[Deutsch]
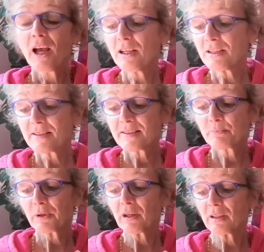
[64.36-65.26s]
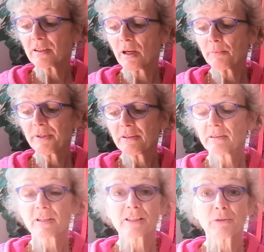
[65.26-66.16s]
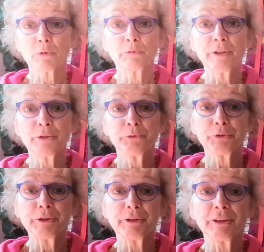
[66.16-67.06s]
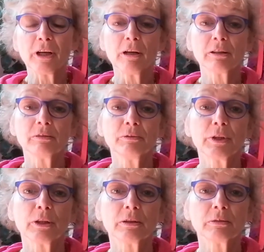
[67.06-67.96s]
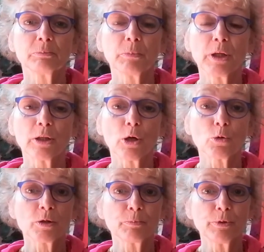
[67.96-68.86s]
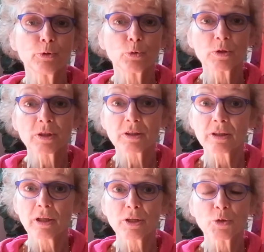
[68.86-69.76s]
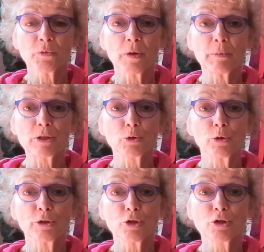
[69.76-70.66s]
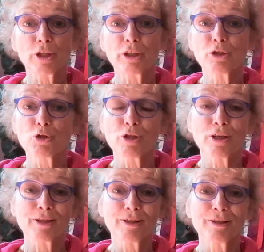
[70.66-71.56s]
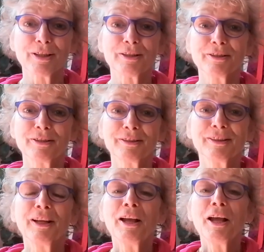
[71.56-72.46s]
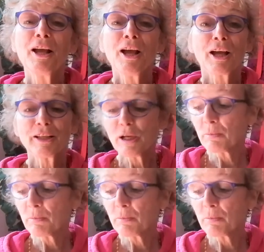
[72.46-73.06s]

Alles begann damit, dass ich vor vielen, vielen Jahren während meiner Ausbildungszeit zur pharmazeutisch-technischen Assistentin ein